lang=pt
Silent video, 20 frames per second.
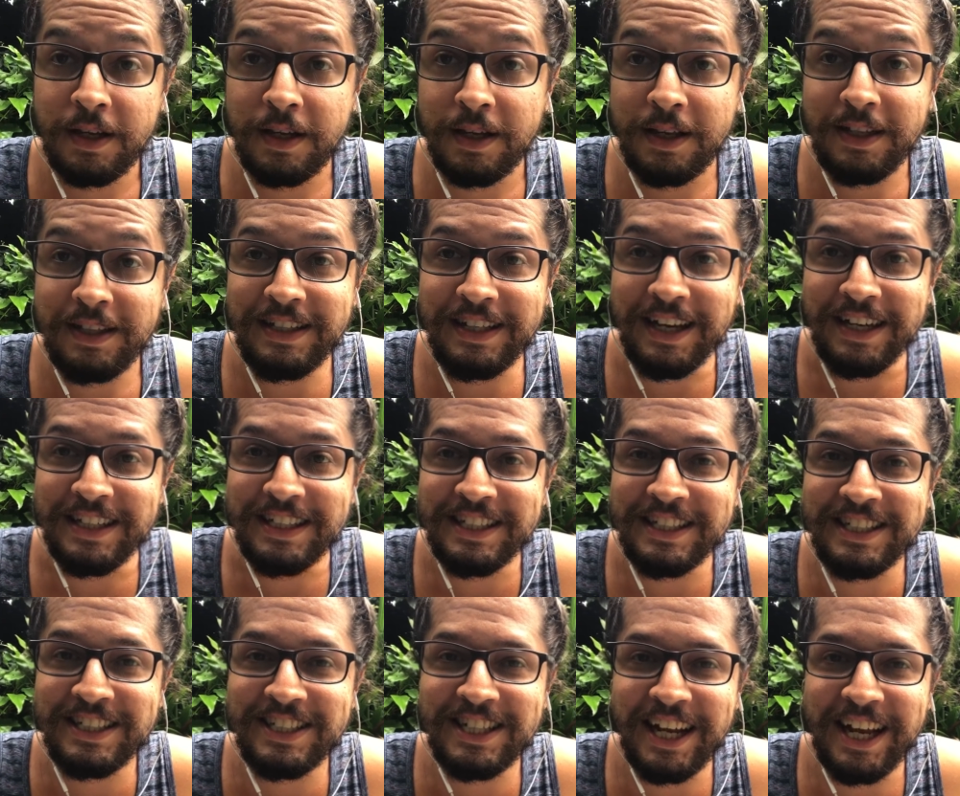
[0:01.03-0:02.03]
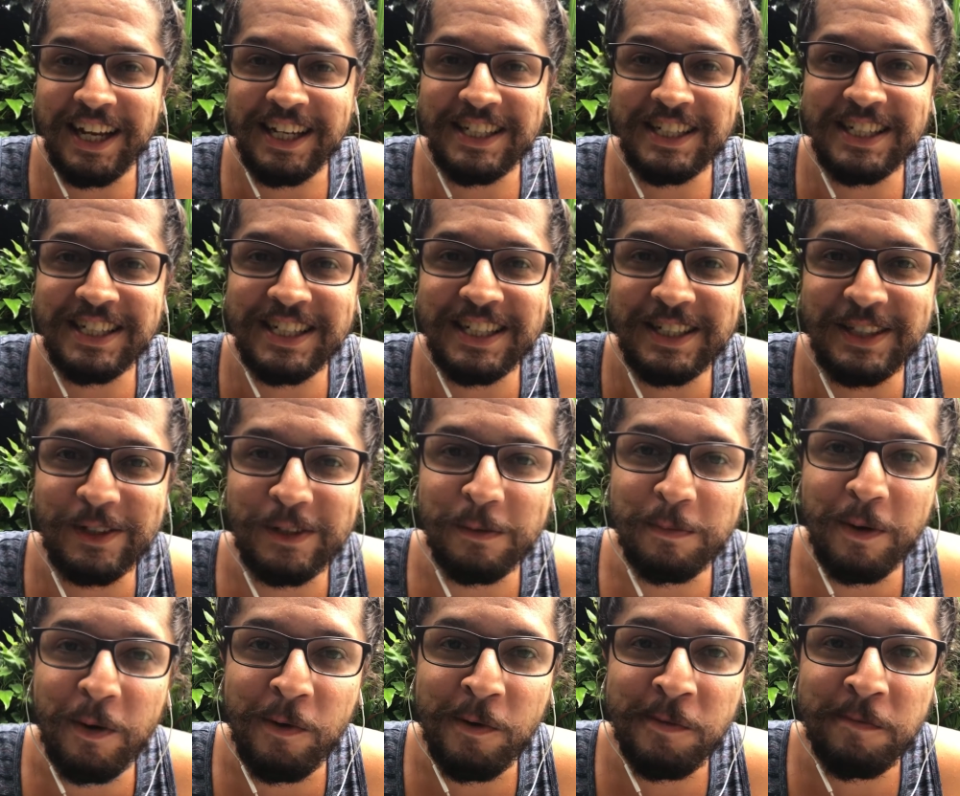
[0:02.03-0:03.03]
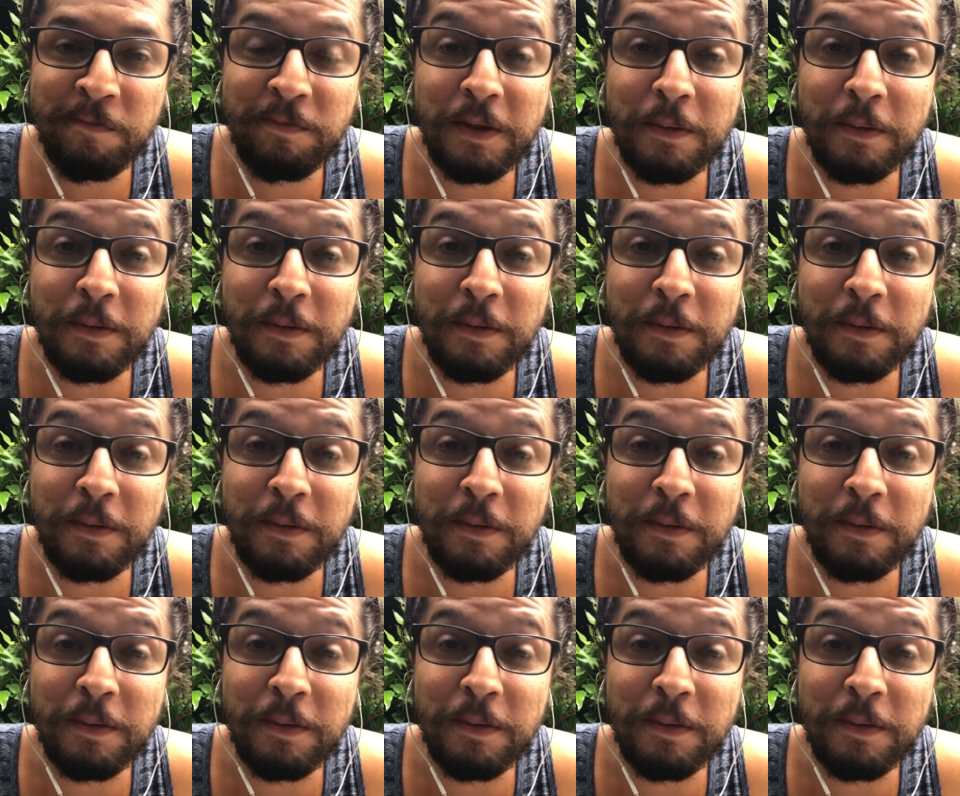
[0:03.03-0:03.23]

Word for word: E aí, gente, tudo bom?